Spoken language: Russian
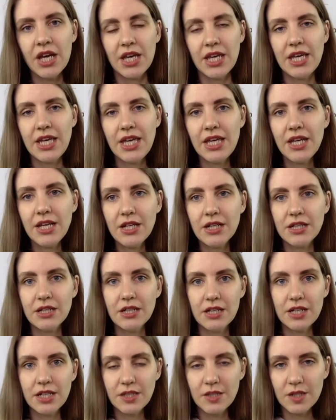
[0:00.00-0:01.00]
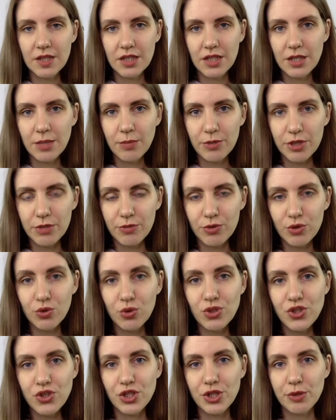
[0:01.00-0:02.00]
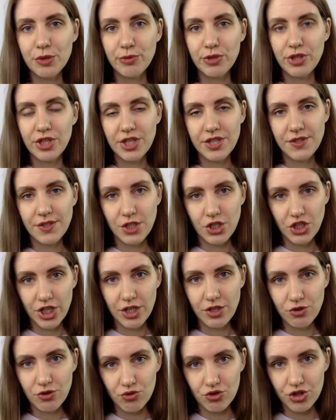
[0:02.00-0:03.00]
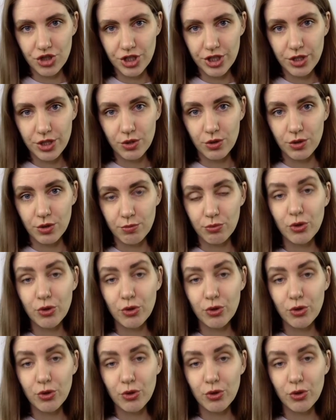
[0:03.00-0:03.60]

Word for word: И э, этот канал приносит мне сейчас уже э,